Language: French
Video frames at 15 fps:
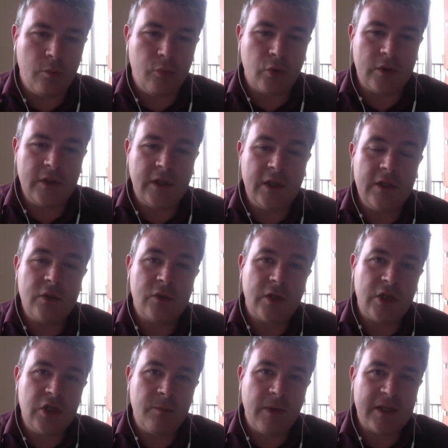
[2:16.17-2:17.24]
pour dire qu'il ne
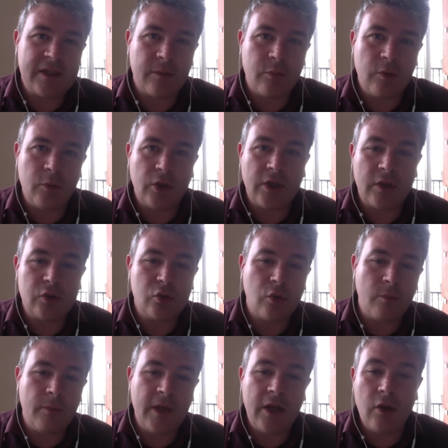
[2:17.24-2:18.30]
s'agit pas simplement d'un
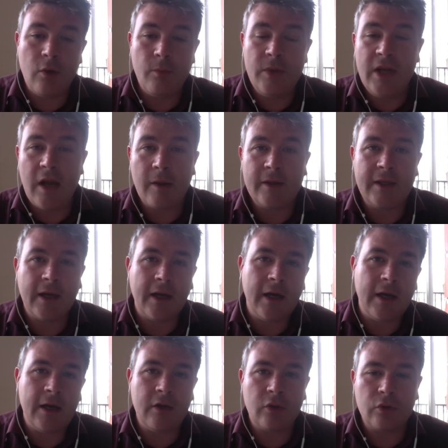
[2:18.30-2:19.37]
sommet
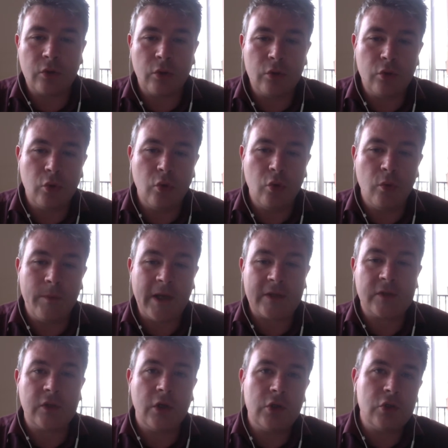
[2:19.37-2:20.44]
bilatéral entre deux
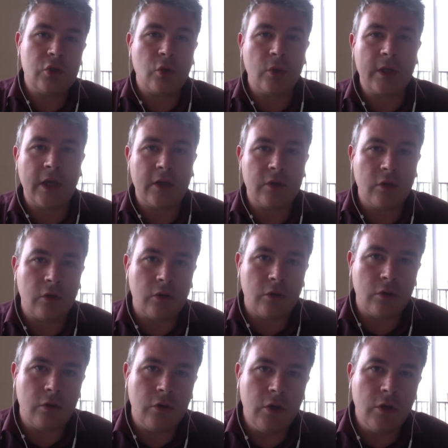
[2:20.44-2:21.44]
personnes se regardant